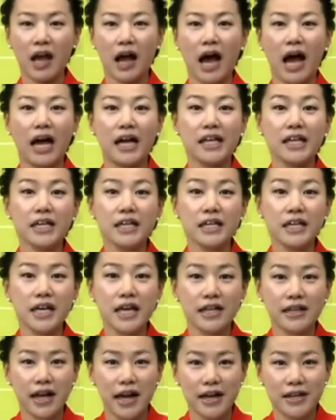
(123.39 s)

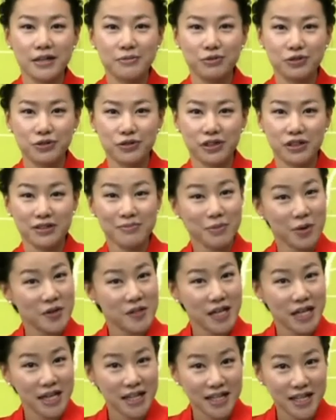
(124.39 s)
아이의 나이를 물을 때는 몇
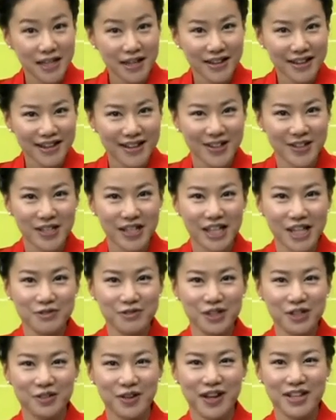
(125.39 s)
살이니? 이런 얘기
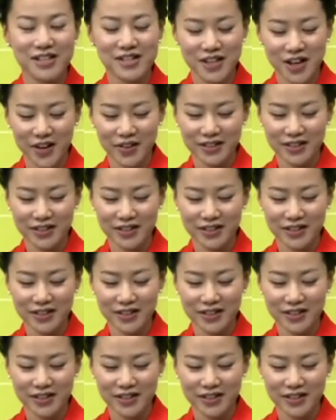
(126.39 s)
우리도 하지요.